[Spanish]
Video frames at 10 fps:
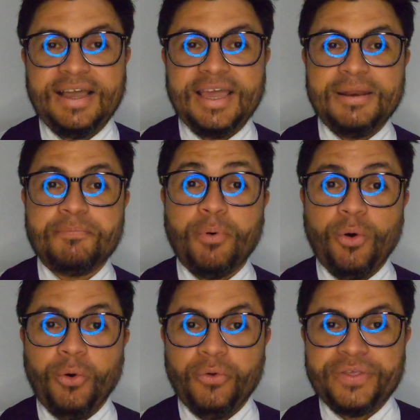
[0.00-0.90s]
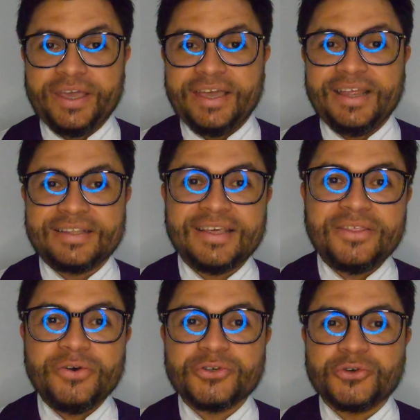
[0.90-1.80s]
el poder de
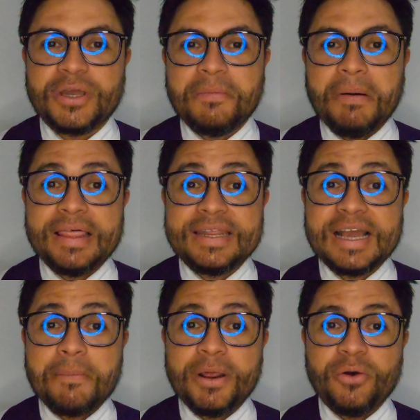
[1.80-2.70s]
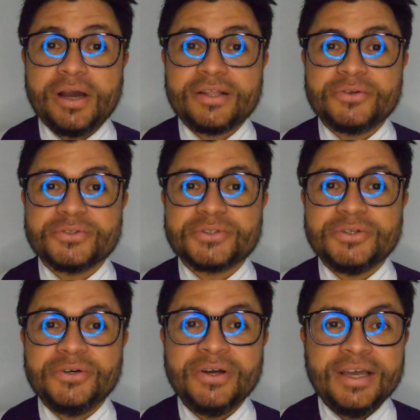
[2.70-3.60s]
Dios. Soy el Padre Camilo
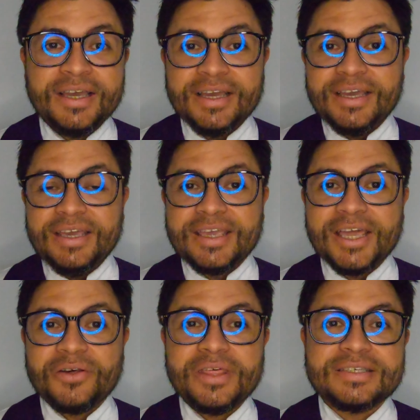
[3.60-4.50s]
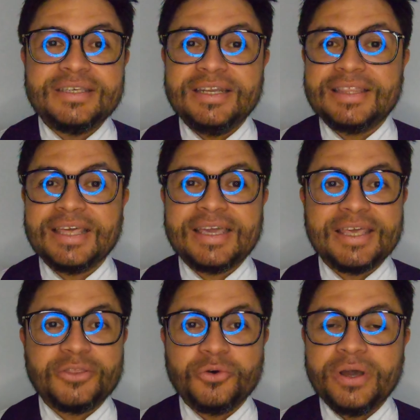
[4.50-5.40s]
Cardoso y quiero decirte
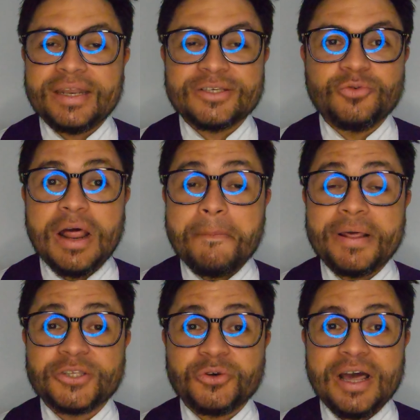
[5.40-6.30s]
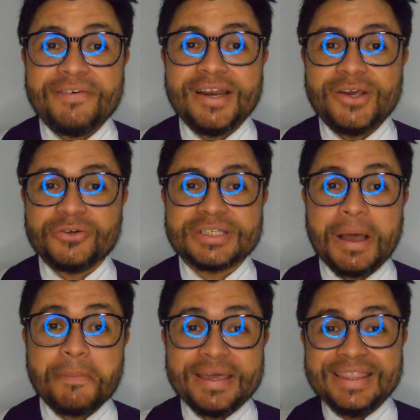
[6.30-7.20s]
que tú eres una persona
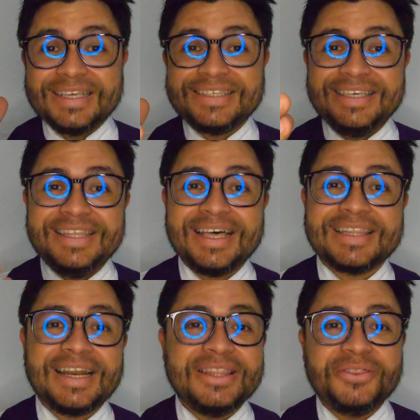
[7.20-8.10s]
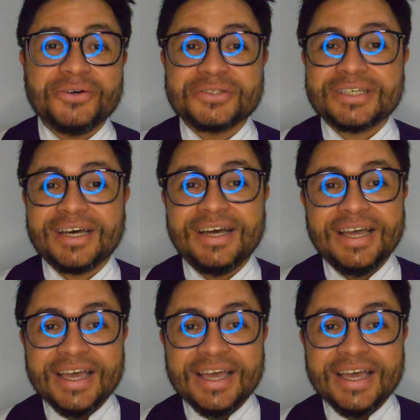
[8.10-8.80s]
valiosa, bendecida, talentosa,